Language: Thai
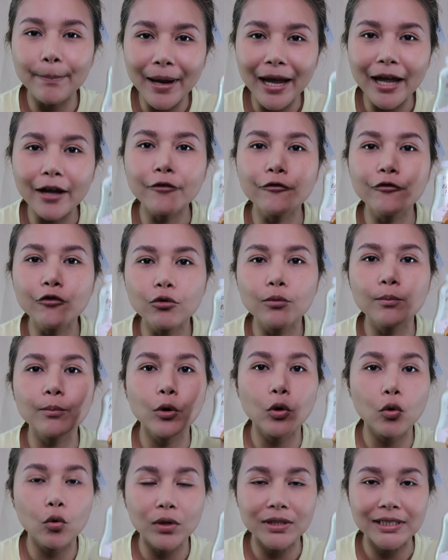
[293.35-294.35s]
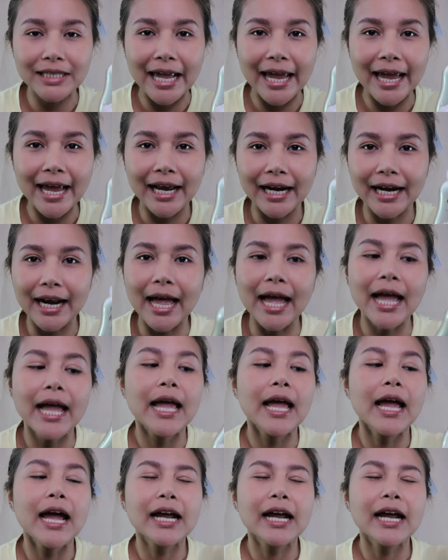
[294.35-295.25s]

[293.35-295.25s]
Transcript: แป้งฝุ่นโปร่งแสงนะ